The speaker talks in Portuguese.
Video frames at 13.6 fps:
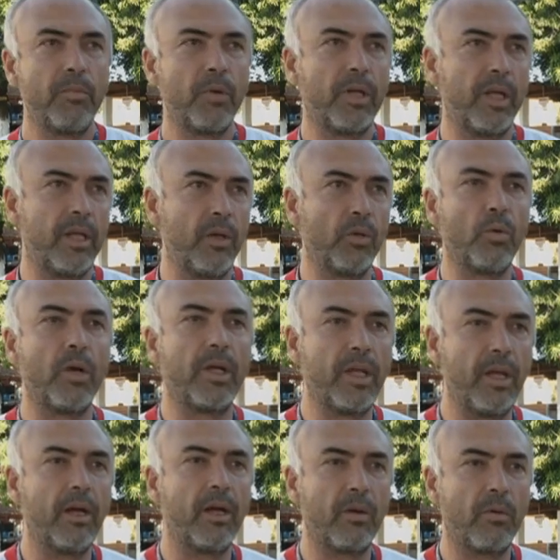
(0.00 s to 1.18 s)
Porque eu estou aqui
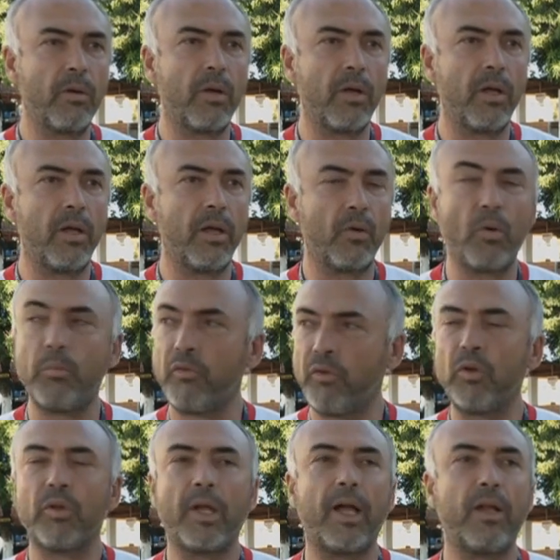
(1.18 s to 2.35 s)
há eh, como
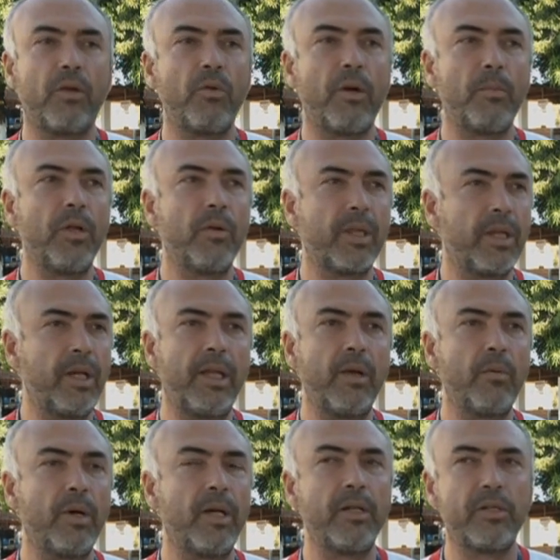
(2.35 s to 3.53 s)
voluntário aqui no abrigo há
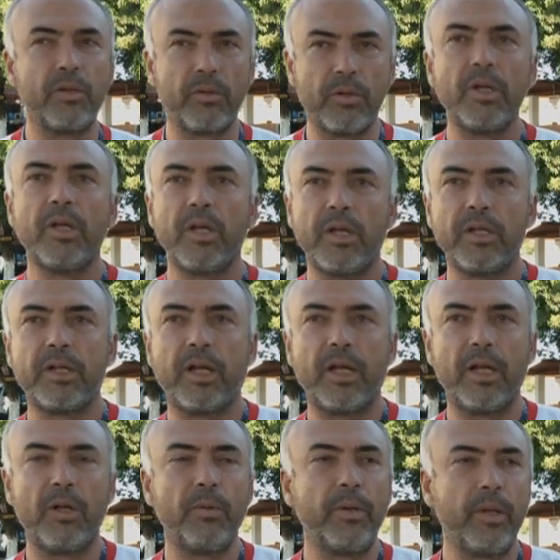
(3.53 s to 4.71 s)
31 anos, eu já
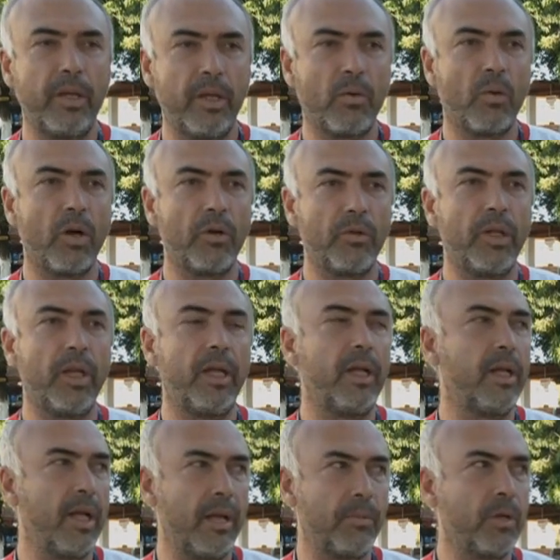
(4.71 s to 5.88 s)
eu me recordo dele
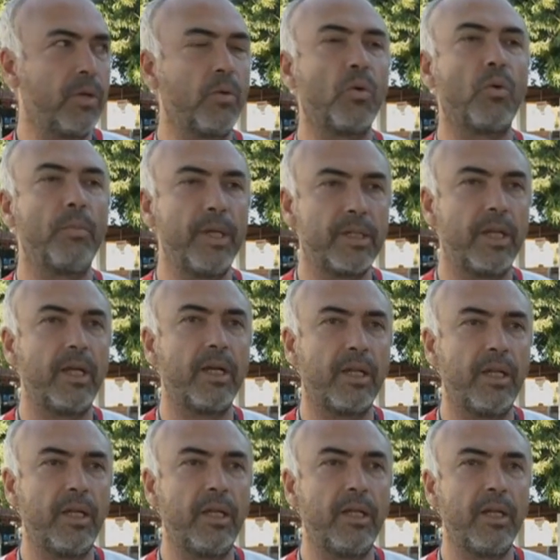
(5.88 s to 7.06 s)
na né, época que eu comecei
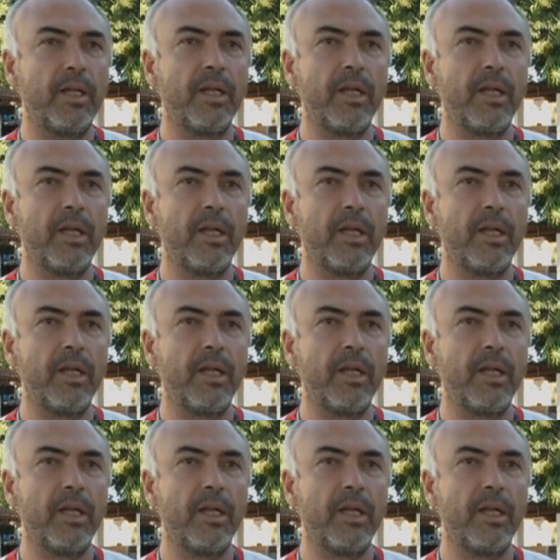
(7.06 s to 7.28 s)
aqui, né?